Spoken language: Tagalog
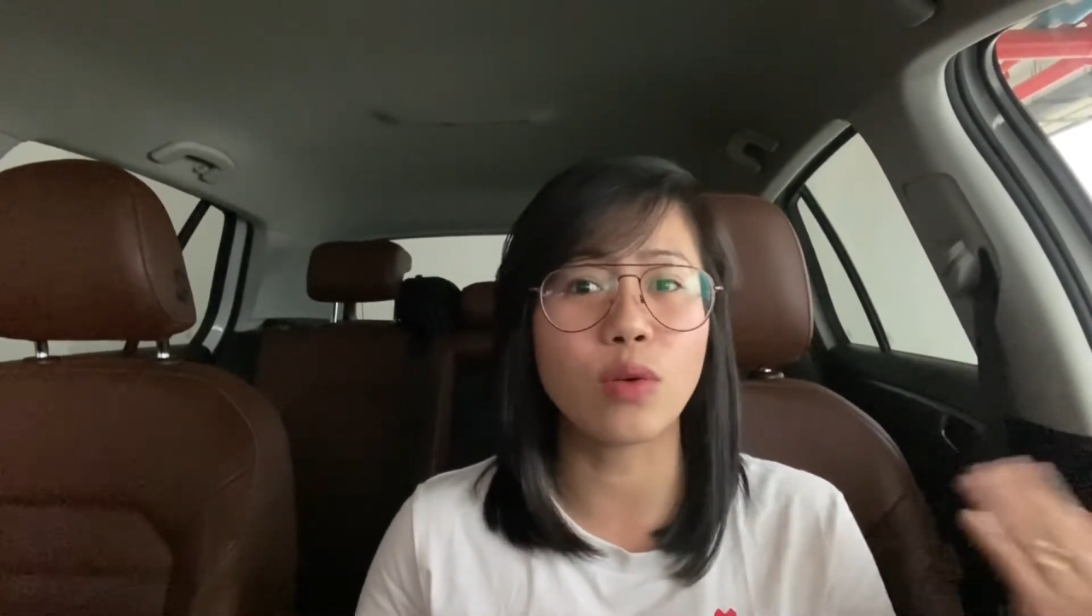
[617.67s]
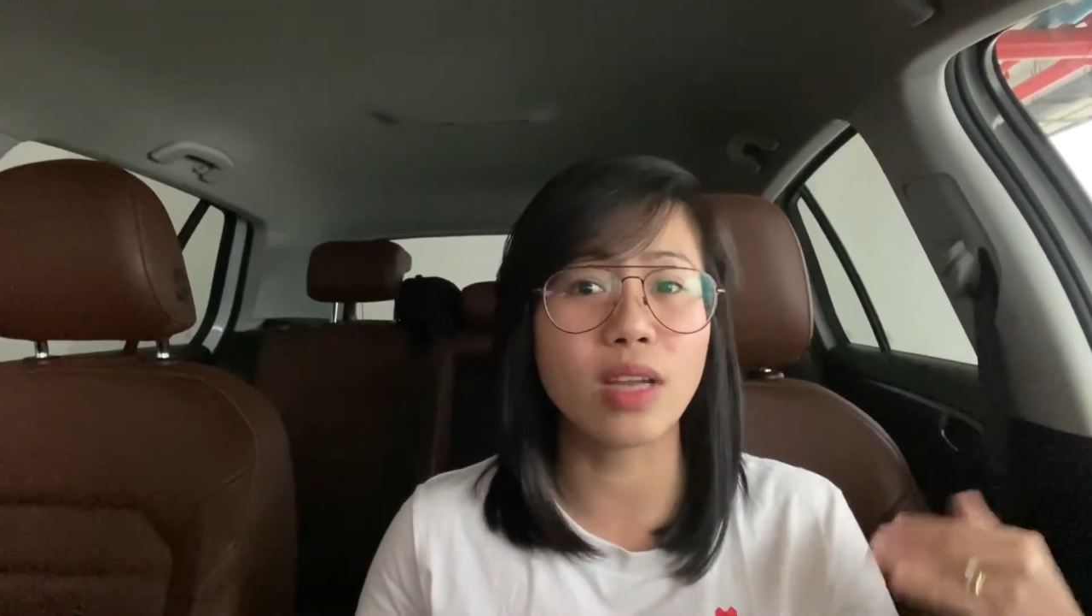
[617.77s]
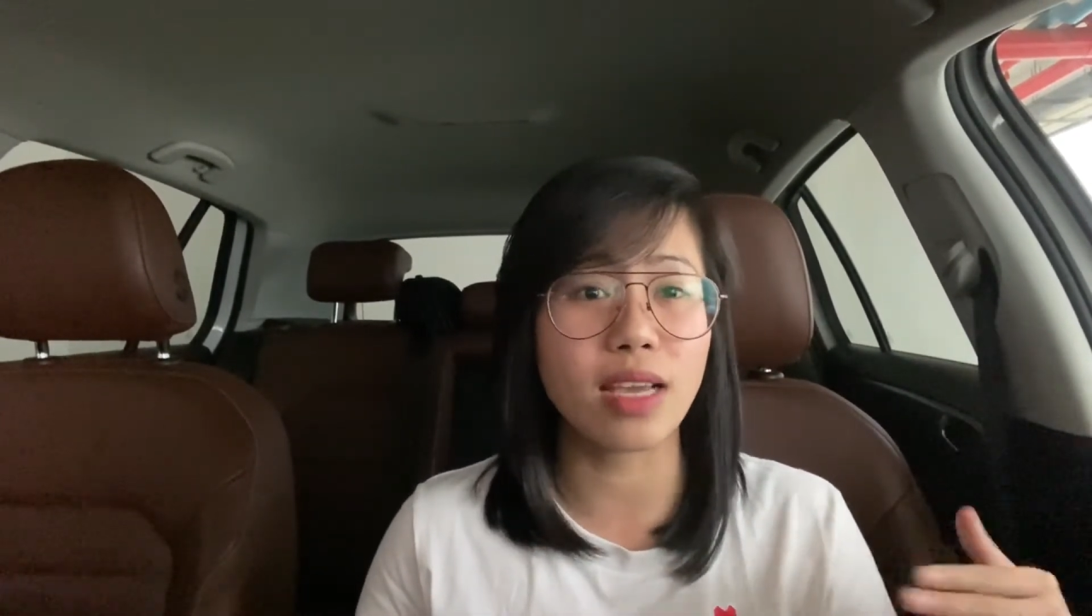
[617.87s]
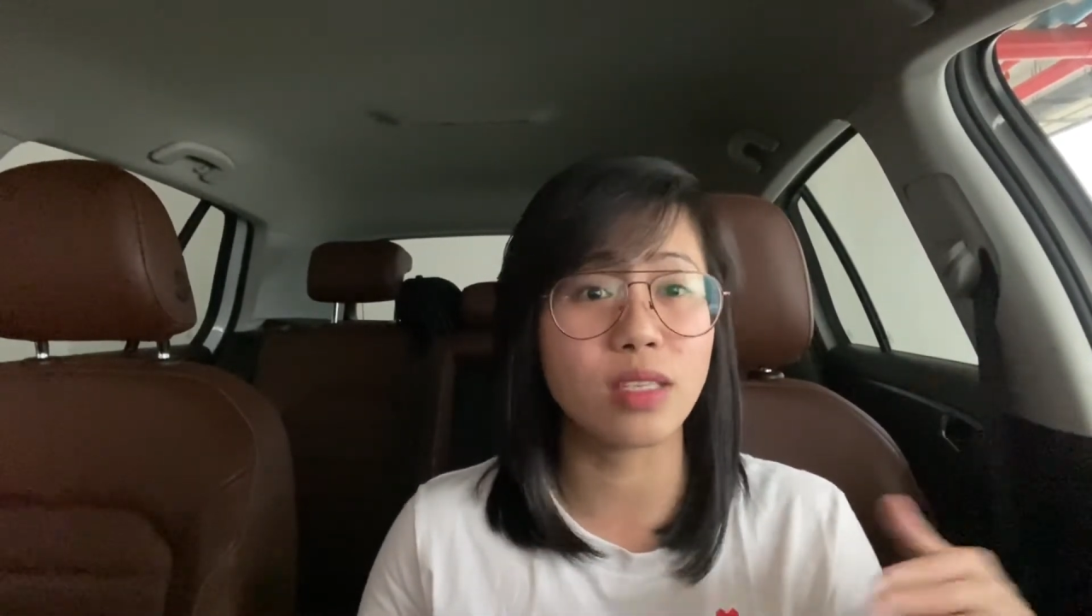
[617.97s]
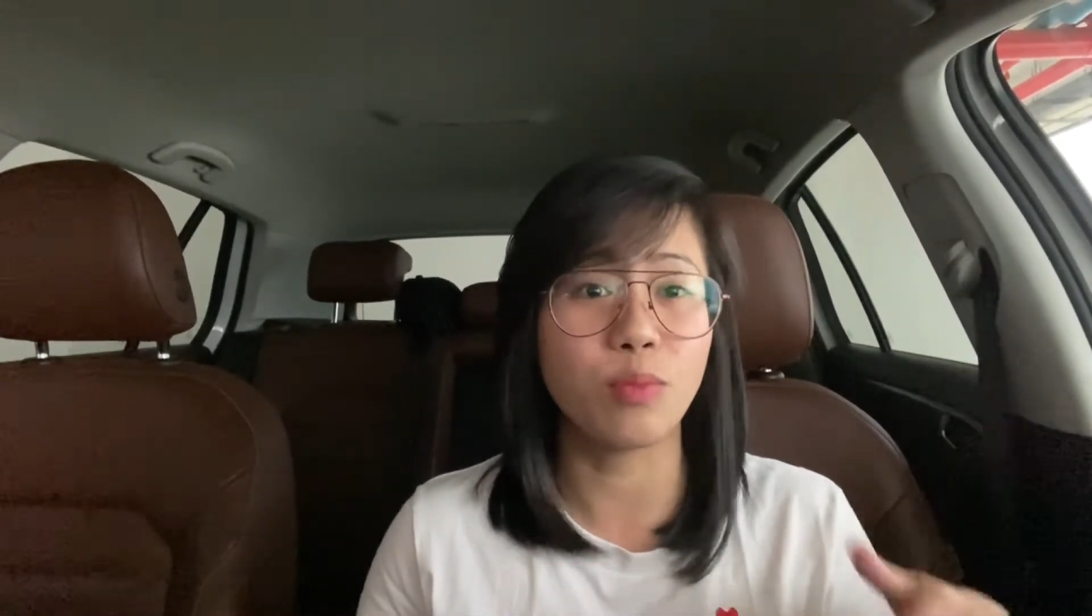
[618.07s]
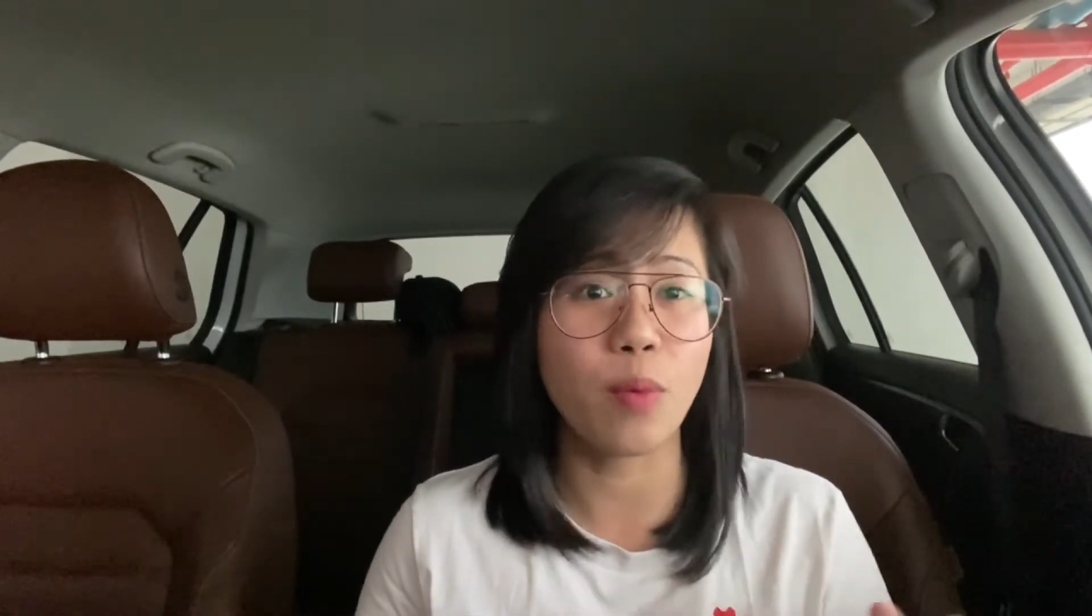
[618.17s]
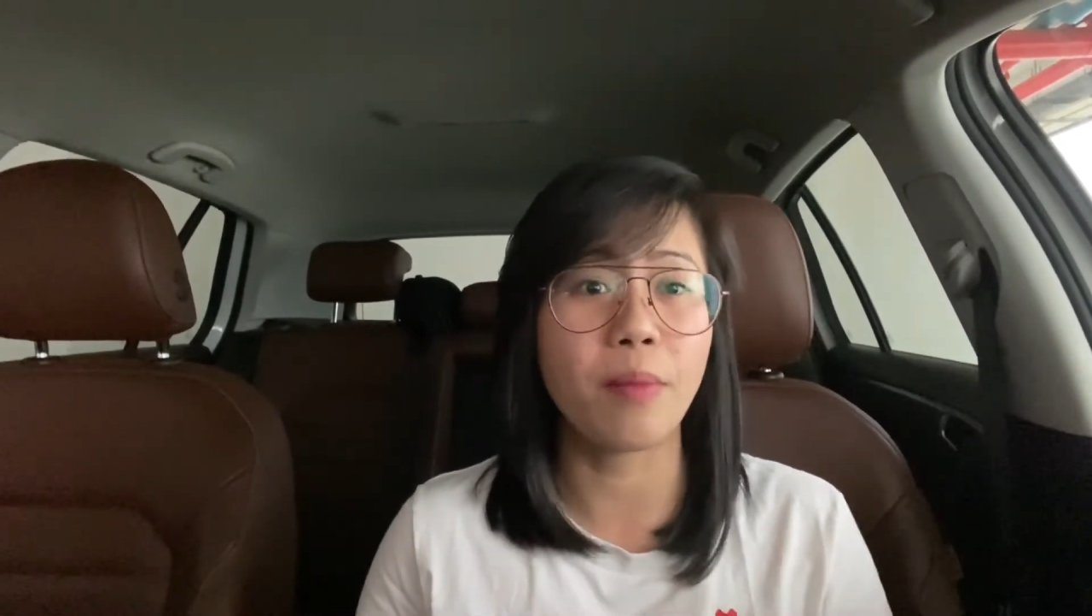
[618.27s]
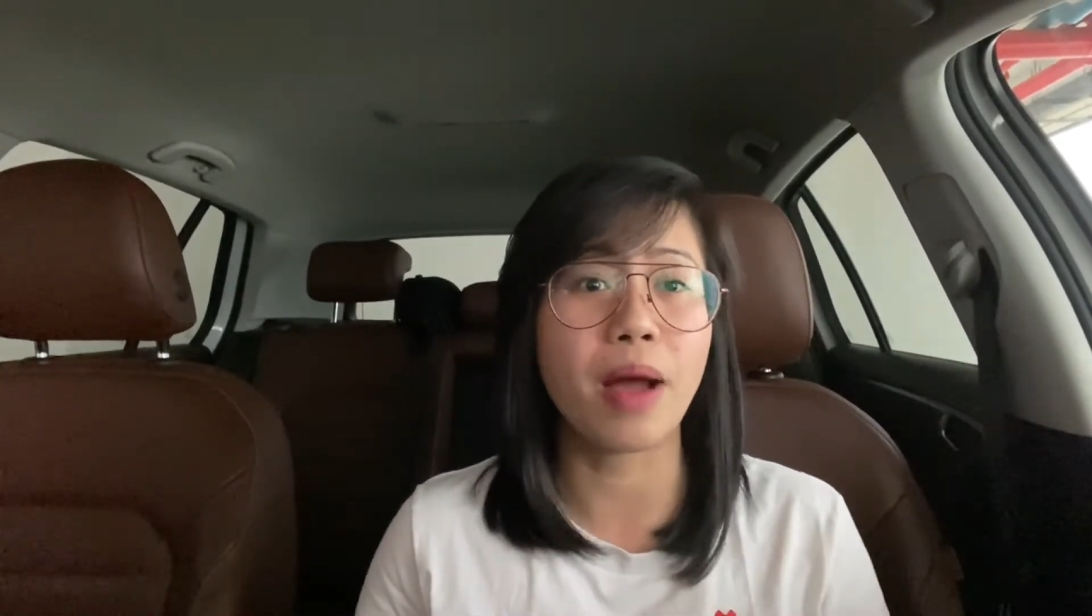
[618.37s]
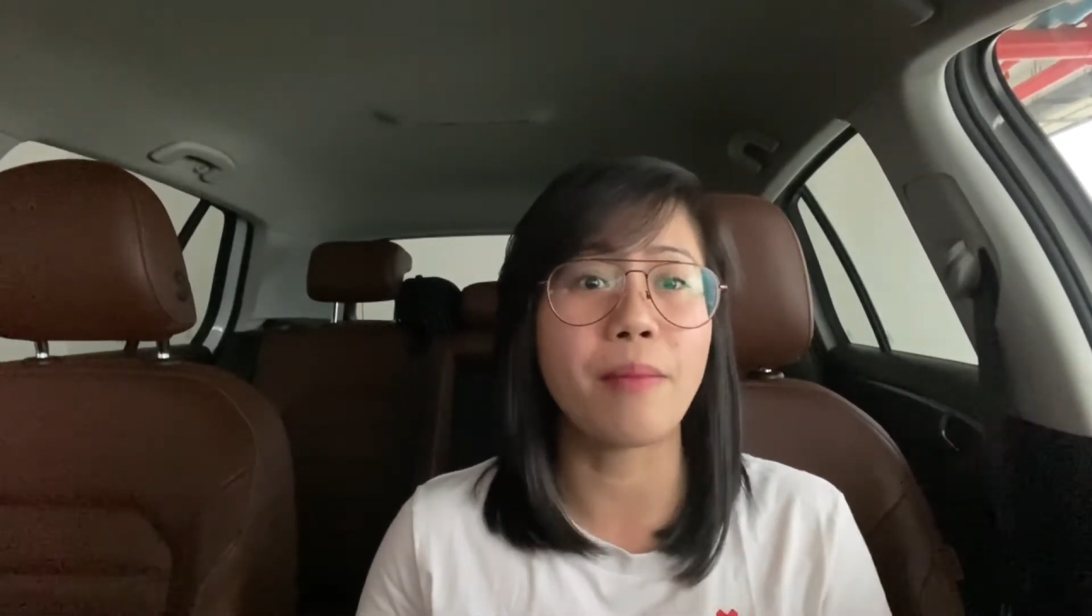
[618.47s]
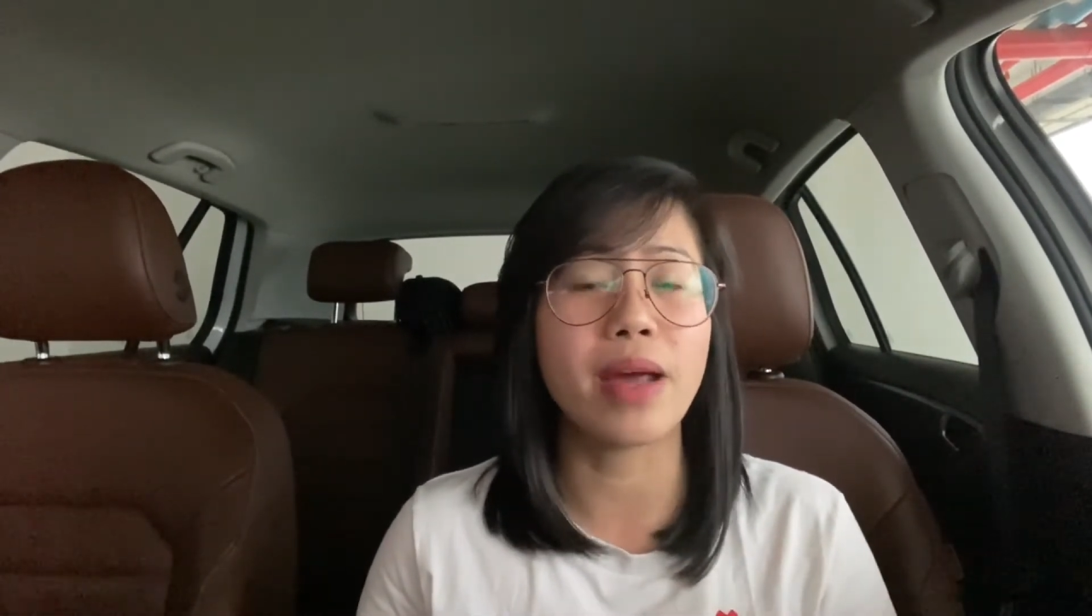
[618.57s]
kuna is
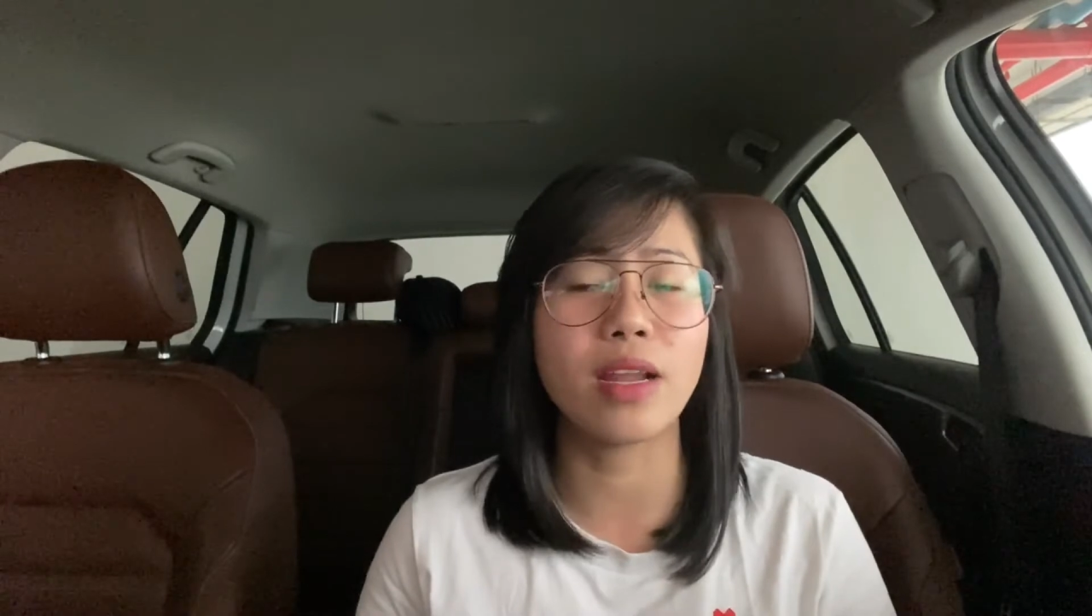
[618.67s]
bumababa